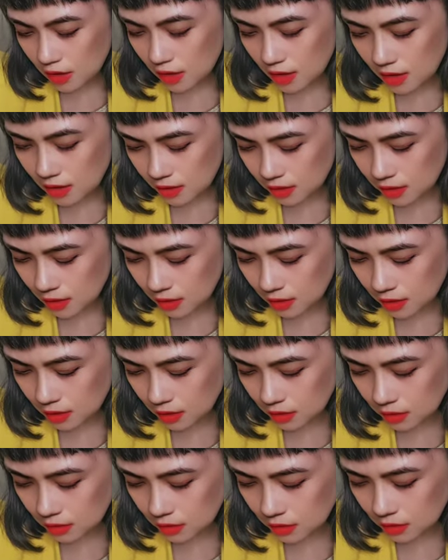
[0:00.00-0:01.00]
And
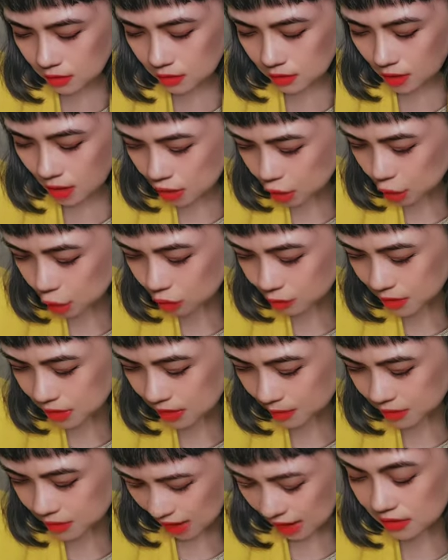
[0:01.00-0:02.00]
uh, God showed me
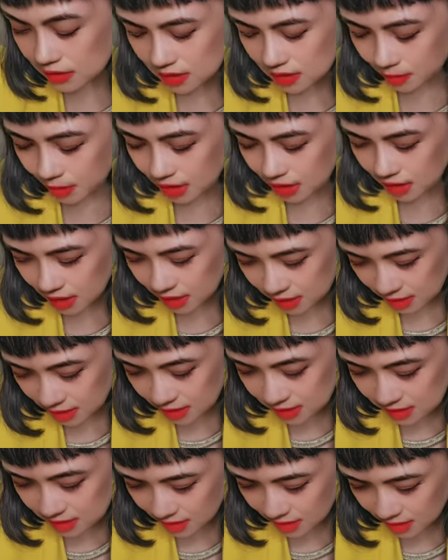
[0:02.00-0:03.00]
some signs naman na it
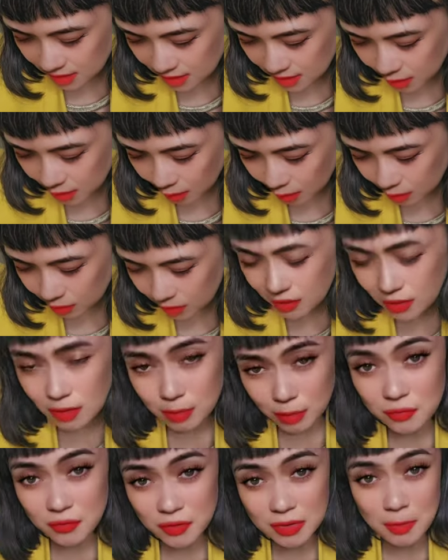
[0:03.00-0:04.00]
is, you know, the
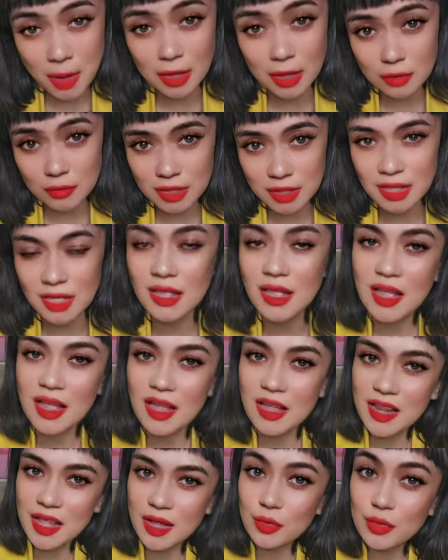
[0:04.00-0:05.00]
perfect bag already.
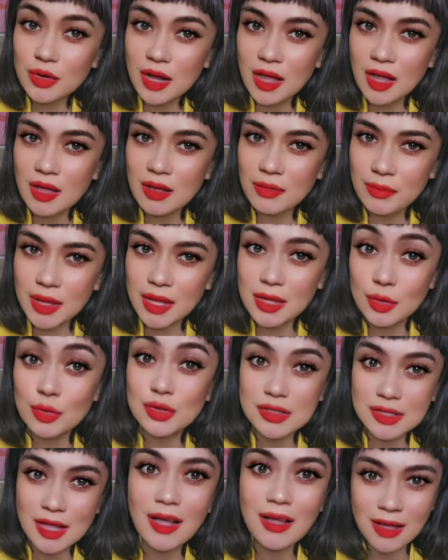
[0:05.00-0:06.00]
Like una, may new
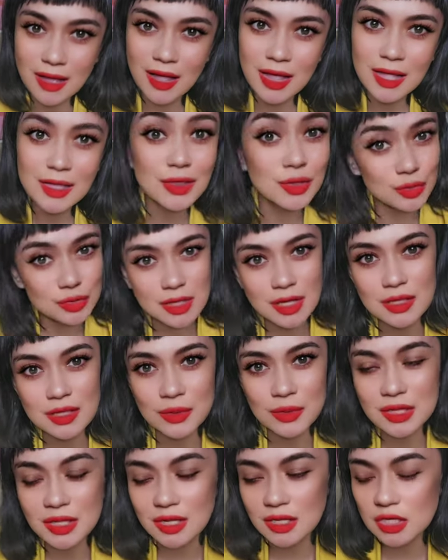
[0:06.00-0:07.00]
stock nga at new stock
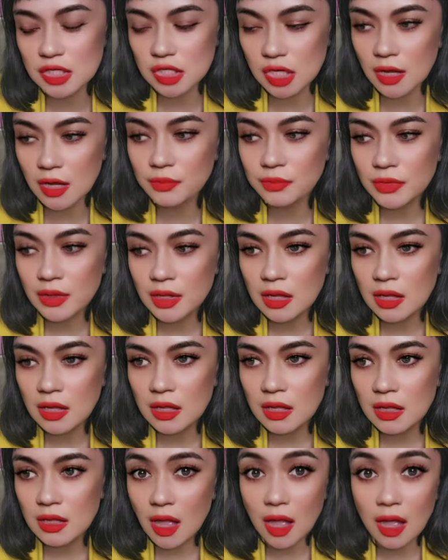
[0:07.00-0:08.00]
naman talaga siya.
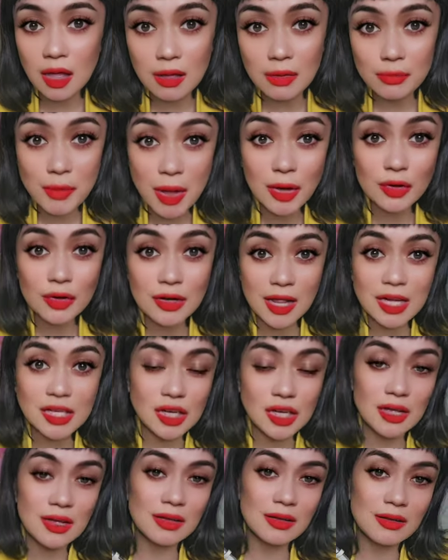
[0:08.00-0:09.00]
Uh, meron nga
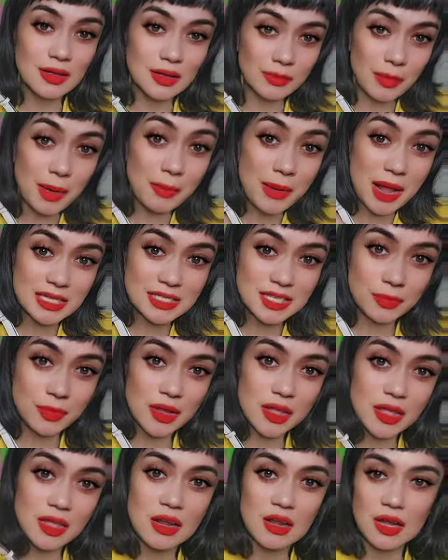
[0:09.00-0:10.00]
siyang mga plastic pa
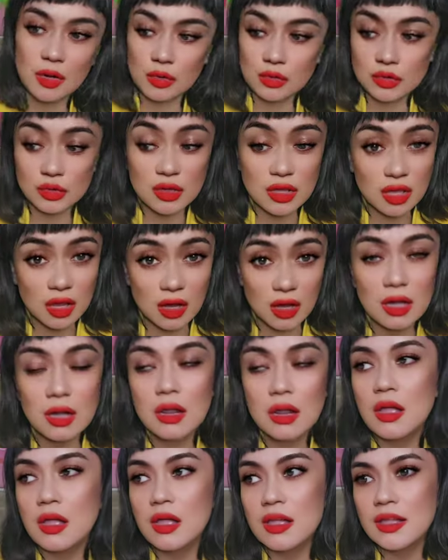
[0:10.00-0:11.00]
here and also here.
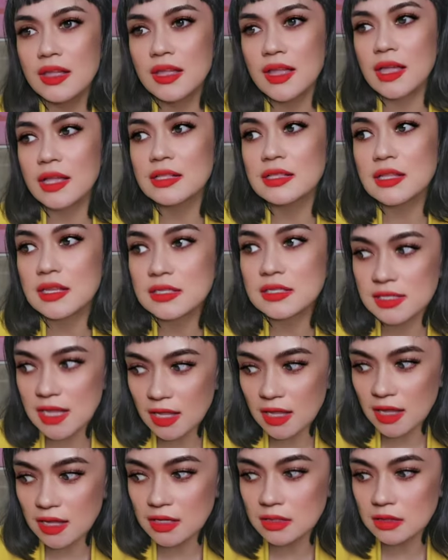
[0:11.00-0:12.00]
And
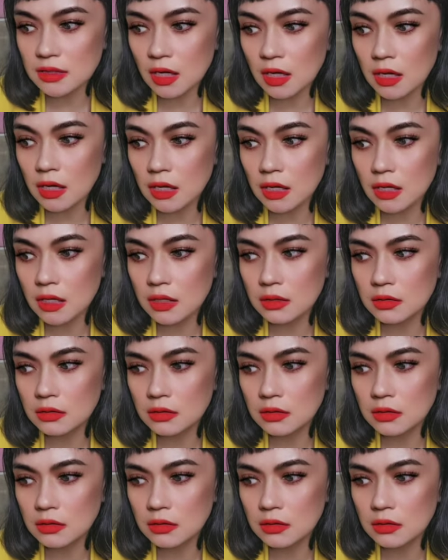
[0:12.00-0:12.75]
second, uh,